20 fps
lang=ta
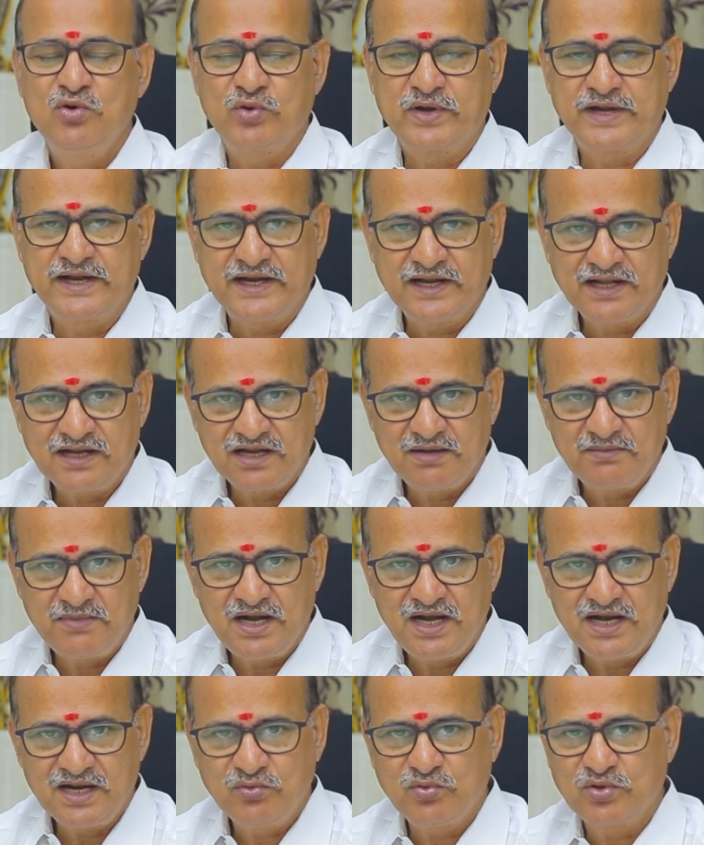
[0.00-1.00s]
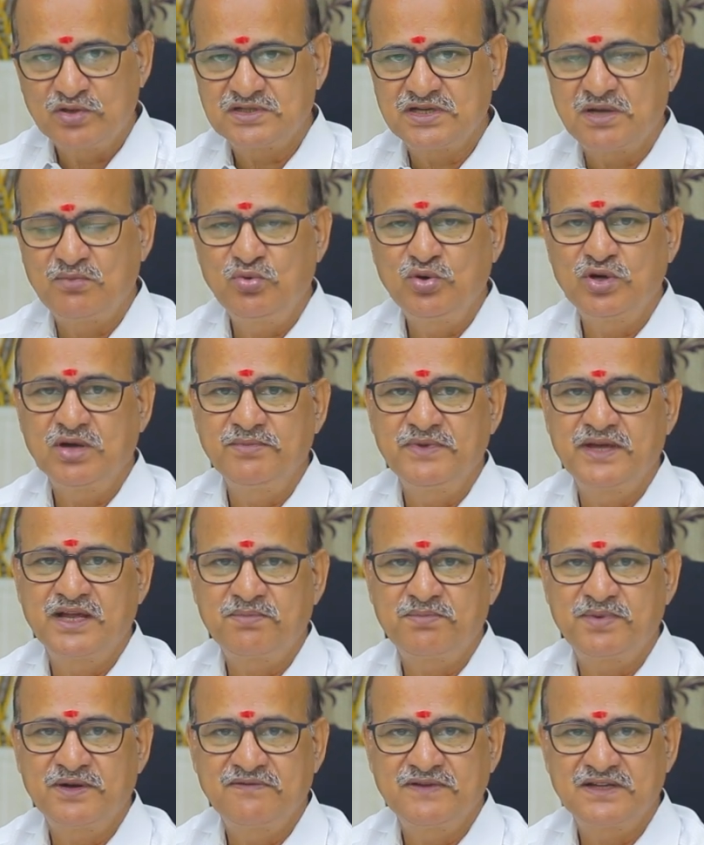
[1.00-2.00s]
ஒரு இணக்கமான ஒரு சமூகம்
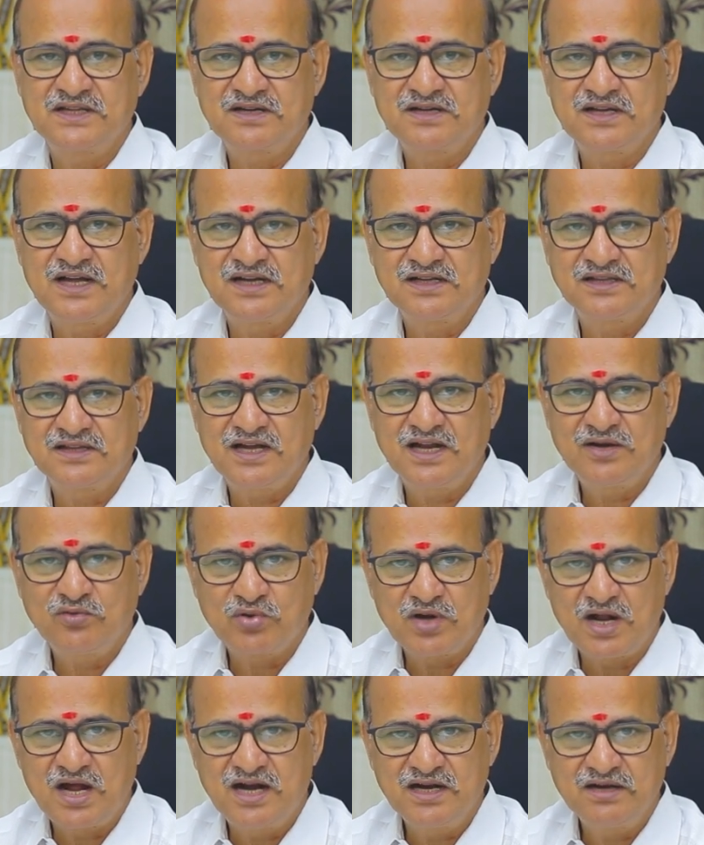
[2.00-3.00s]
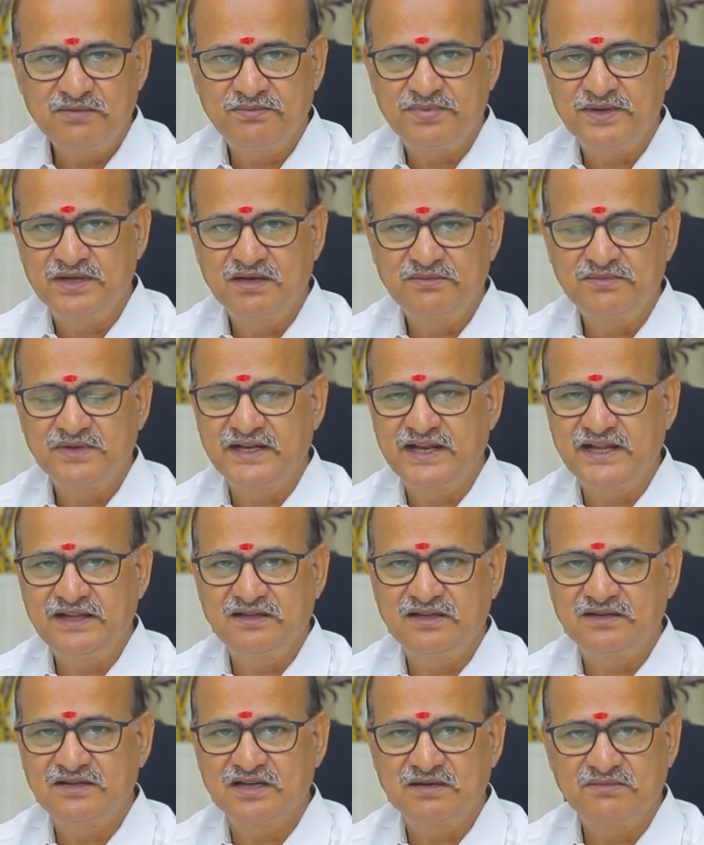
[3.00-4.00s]
ஏற்படுவதற்காகத்தான் ஒரு ஆணும் பெண்ணும்
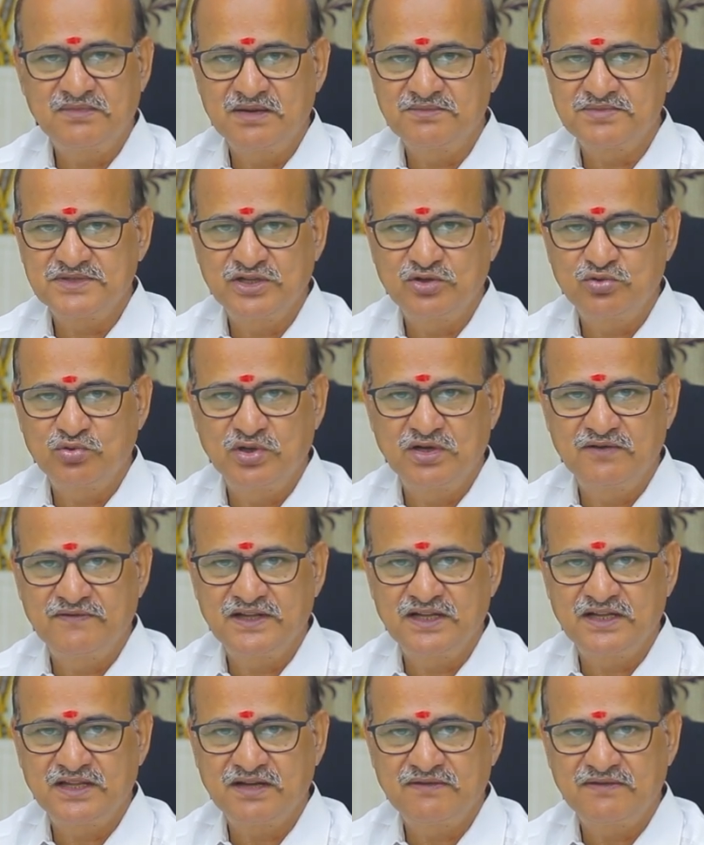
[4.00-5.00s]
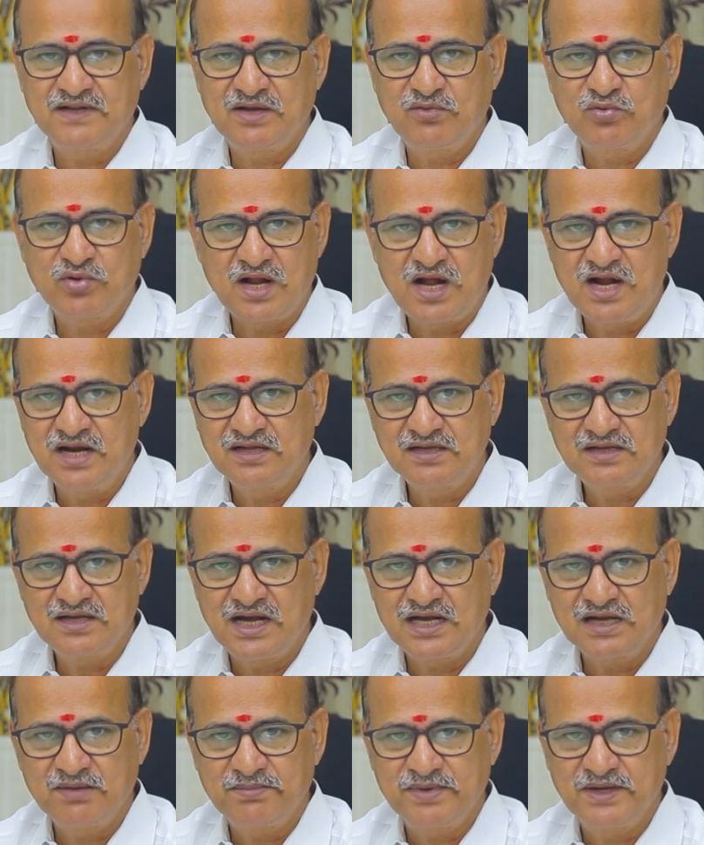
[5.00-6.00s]
இணைந்து திருமணம் செய்து கொள்வதை தவிர ஒரு
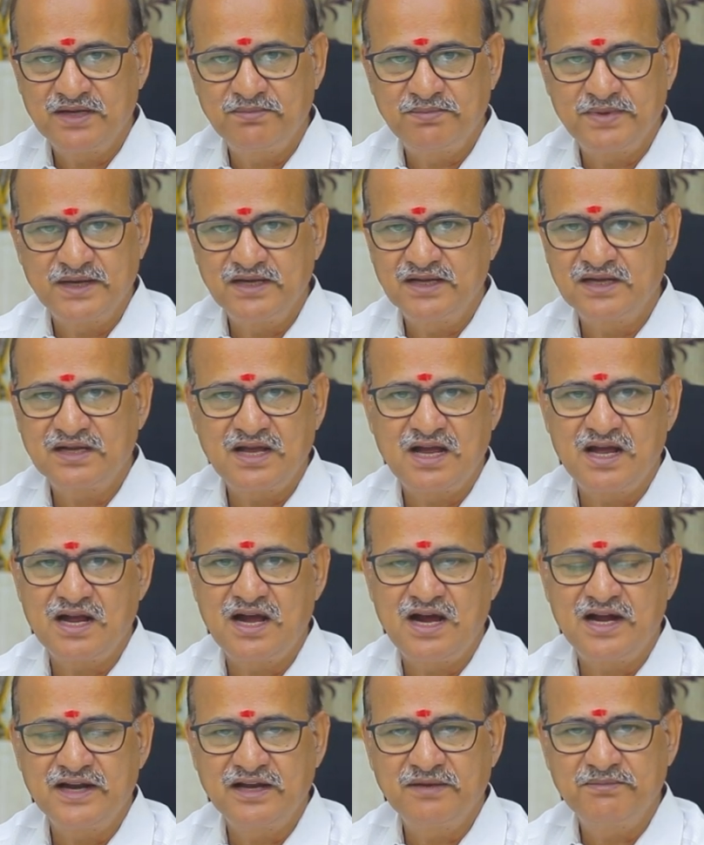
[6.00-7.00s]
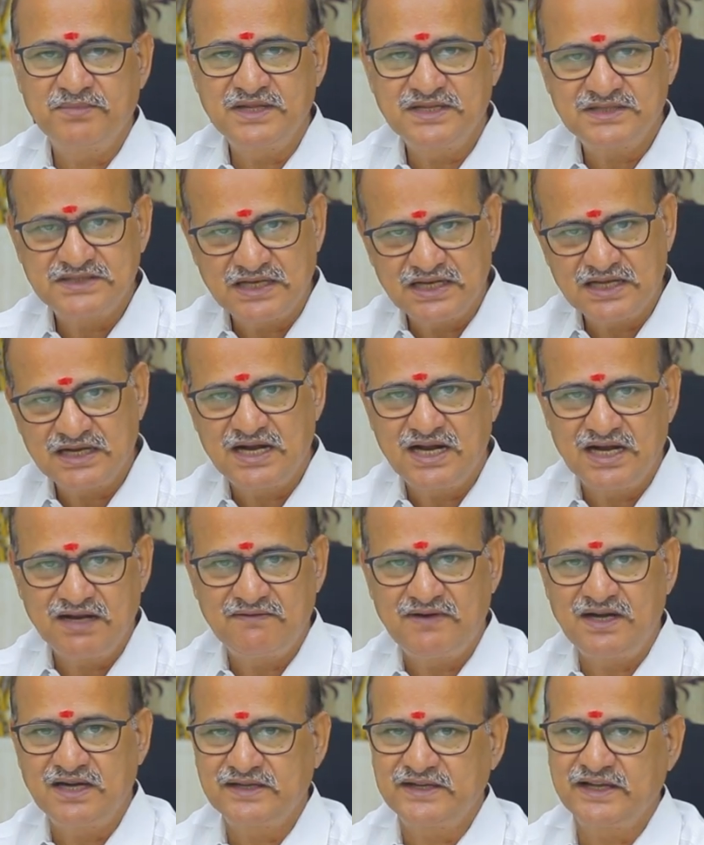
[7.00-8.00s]
ஆணுக்காக பெண் பெண்ணுக்காக ஆண் என்பது
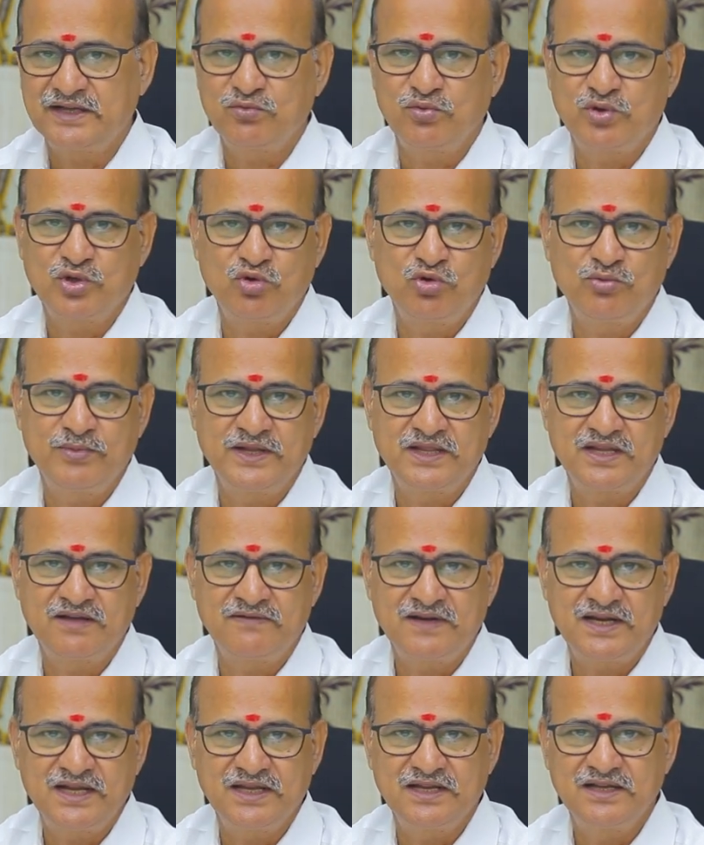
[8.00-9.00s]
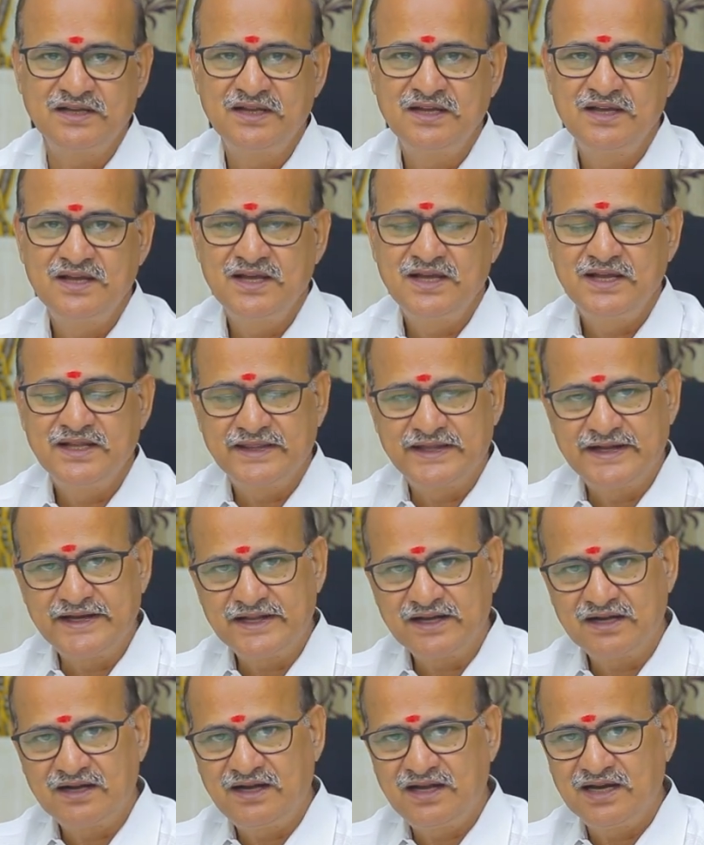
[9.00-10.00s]
சிலகால வாழ்க்கைக்கு உதவுமே தவிர
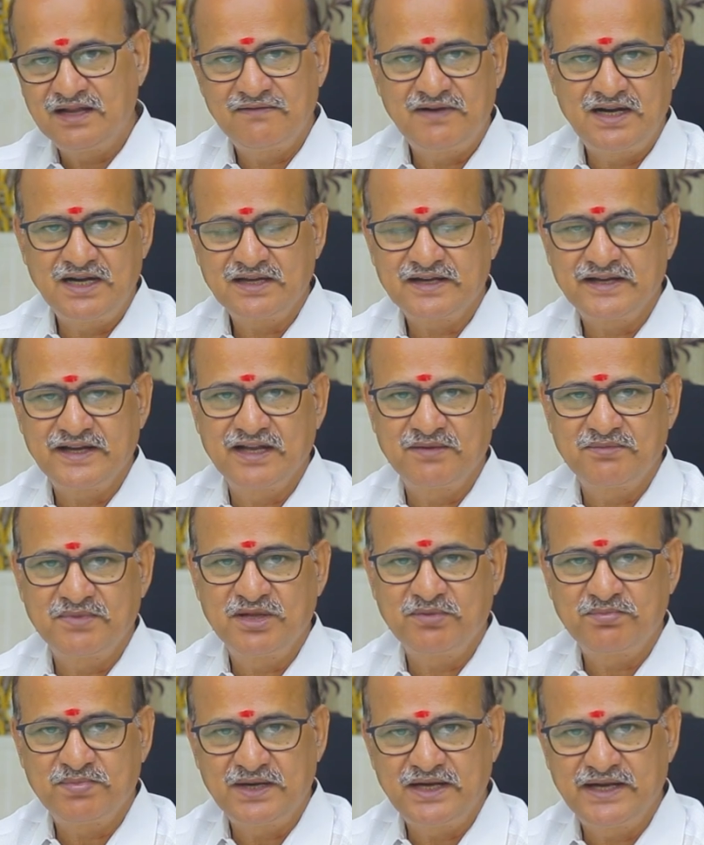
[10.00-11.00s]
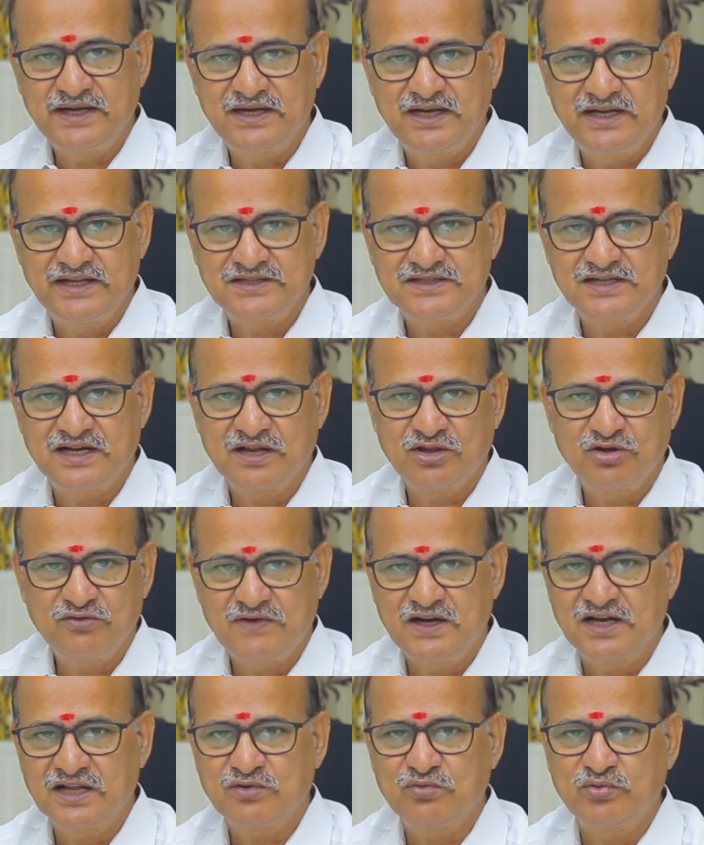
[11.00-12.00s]
நீண்டகால வாழ்க்கை என்பது பிள்ளைகளை சார்ந்து
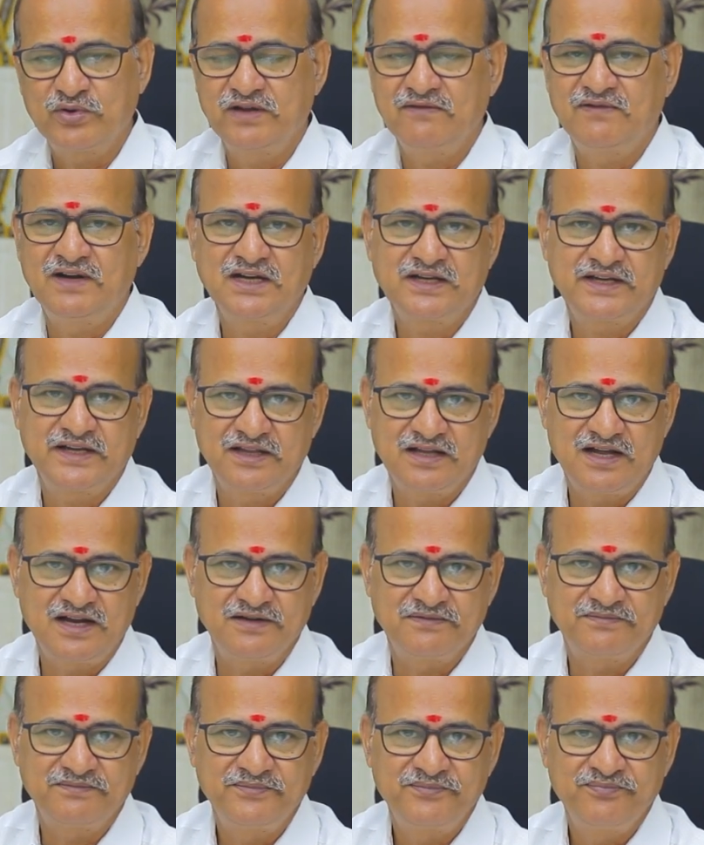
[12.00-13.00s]
வாழக்கூடிய வாழ்க்கை தான்